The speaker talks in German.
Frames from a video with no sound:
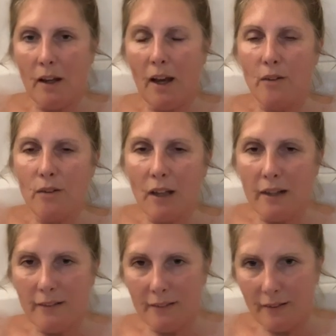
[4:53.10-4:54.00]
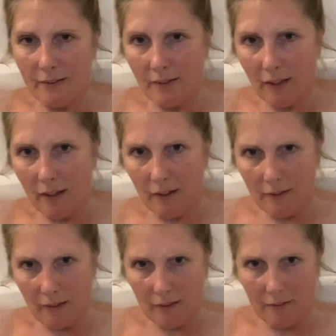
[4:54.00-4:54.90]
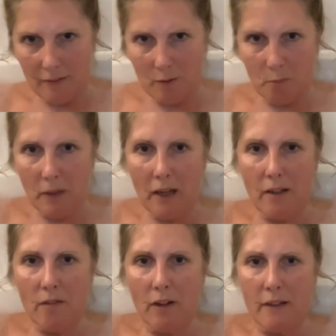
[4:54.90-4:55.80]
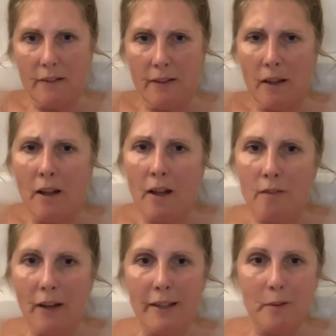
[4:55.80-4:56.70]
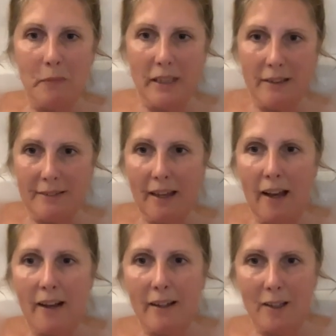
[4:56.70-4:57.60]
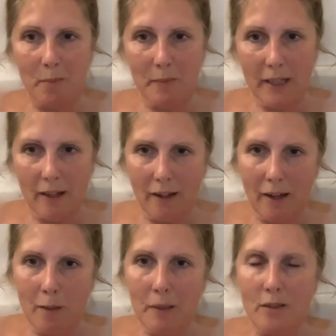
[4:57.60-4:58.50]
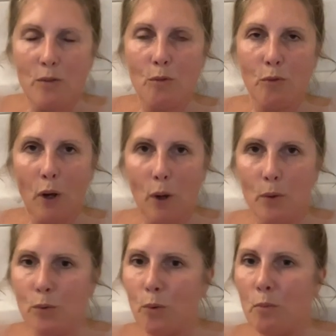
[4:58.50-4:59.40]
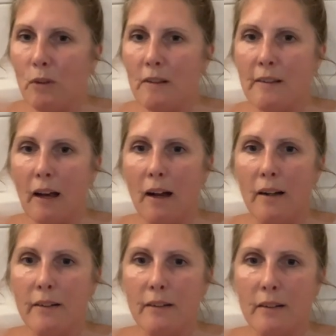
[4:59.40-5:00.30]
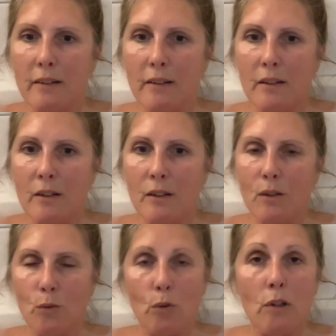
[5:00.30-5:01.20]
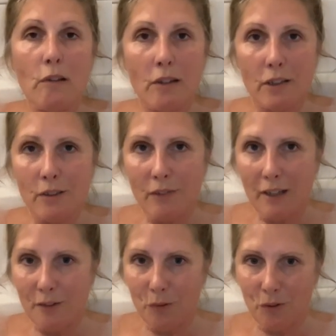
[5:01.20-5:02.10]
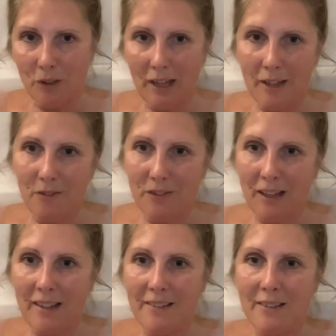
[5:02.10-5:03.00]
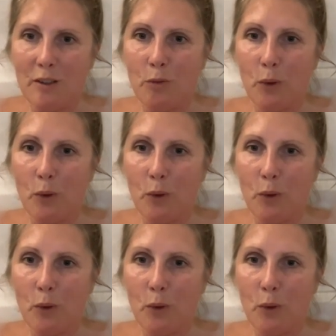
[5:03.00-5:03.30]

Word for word: 31 Grad hat das Badewasser. Weit mehr Tage im Jahr arbeiten Frauen unbezahlt. Und kürzlich waren es auch 31